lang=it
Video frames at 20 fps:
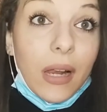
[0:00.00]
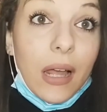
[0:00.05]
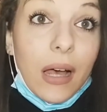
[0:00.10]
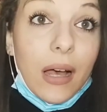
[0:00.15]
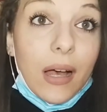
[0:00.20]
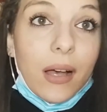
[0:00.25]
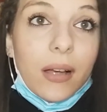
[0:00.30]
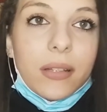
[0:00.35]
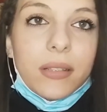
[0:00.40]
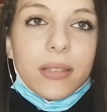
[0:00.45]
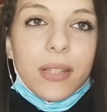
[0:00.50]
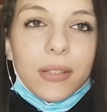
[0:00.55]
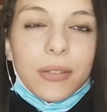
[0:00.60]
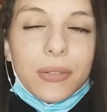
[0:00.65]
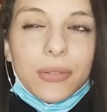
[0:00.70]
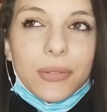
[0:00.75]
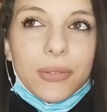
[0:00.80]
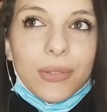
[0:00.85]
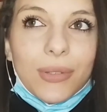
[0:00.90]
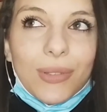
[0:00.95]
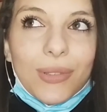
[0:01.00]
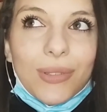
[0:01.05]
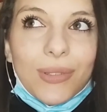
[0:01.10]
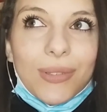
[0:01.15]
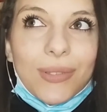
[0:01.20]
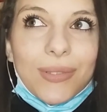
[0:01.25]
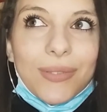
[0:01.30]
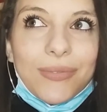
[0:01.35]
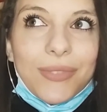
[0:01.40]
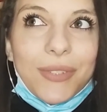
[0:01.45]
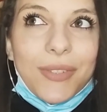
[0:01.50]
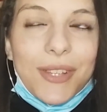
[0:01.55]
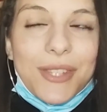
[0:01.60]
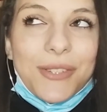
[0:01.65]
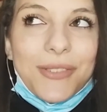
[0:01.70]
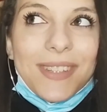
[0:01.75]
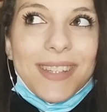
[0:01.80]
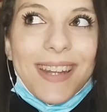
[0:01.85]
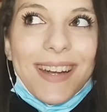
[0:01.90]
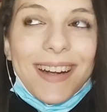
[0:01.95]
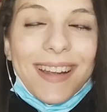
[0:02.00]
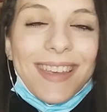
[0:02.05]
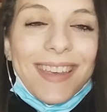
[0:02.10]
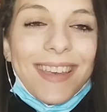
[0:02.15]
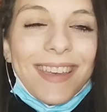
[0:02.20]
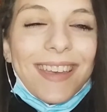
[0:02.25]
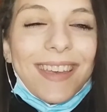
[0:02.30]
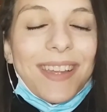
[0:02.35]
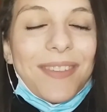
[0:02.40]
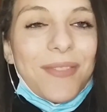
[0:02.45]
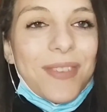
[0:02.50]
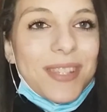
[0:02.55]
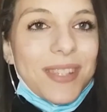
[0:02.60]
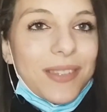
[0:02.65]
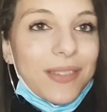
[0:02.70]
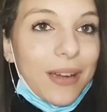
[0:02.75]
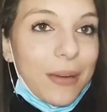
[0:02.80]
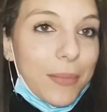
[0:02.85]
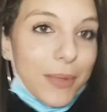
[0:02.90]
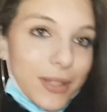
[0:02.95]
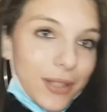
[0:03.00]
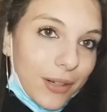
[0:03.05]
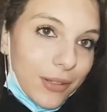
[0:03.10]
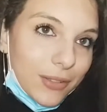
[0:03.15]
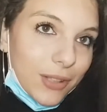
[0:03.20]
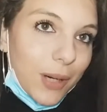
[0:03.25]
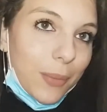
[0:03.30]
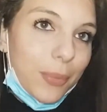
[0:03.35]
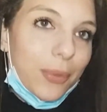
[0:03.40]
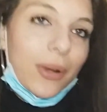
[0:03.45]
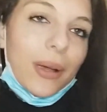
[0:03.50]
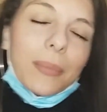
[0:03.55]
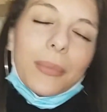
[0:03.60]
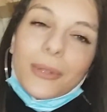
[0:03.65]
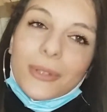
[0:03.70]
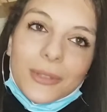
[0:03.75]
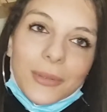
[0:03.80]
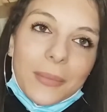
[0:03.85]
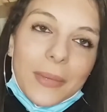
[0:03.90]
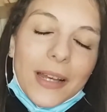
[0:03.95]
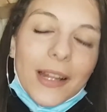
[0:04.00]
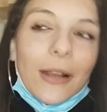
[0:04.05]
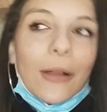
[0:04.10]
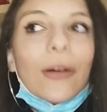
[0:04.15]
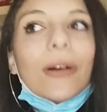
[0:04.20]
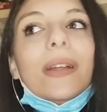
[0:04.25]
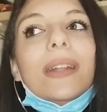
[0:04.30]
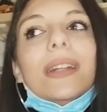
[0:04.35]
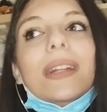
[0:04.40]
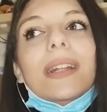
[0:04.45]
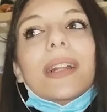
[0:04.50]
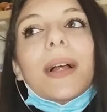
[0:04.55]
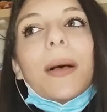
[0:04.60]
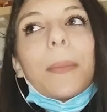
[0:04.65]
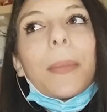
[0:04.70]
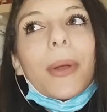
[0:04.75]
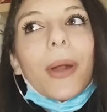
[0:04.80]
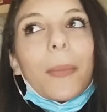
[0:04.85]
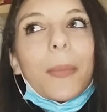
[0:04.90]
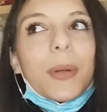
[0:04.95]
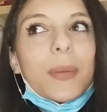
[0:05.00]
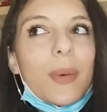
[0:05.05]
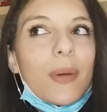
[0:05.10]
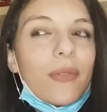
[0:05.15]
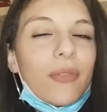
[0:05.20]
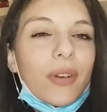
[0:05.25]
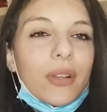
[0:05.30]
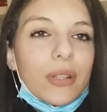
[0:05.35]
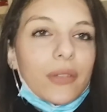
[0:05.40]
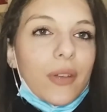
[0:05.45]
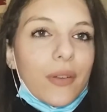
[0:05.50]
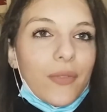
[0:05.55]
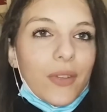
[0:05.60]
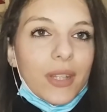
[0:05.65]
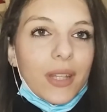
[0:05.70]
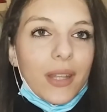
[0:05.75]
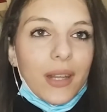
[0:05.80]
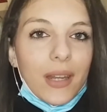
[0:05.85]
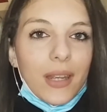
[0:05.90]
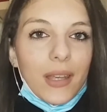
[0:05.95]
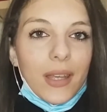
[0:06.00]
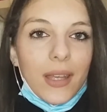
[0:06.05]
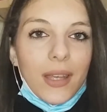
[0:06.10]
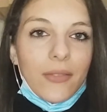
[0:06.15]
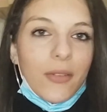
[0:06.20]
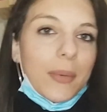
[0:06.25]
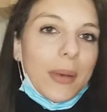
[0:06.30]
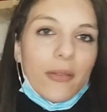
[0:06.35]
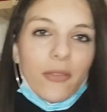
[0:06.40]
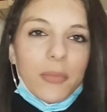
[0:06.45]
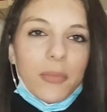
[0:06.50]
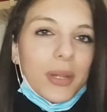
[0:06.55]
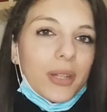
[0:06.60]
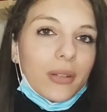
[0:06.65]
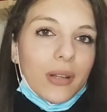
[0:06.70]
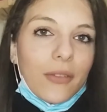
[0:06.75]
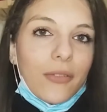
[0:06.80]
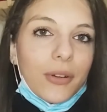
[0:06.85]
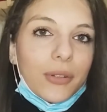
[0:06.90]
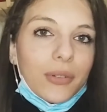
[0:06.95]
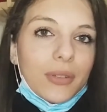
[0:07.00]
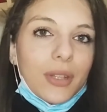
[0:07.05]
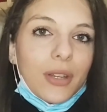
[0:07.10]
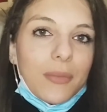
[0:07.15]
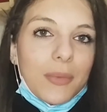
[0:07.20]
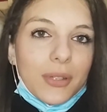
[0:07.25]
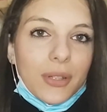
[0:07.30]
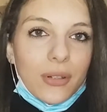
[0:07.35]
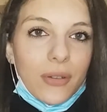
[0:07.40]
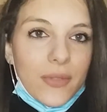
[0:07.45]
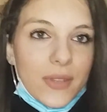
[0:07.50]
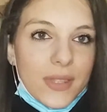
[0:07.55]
là, intanto vi faccio vedere anche il vestito che metterò dopo che è molto bello però prima vi voglio far vedere, vabbè vi metto la foto di come sono